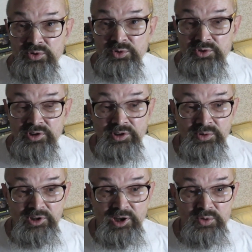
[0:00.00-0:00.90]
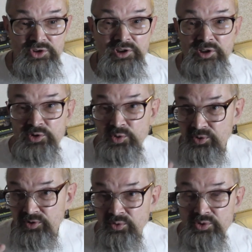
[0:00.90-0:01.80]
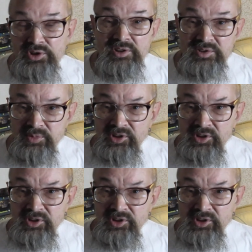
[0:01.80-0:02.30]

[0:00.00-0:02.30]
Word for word: То, что человек он хороший, лицо у него очень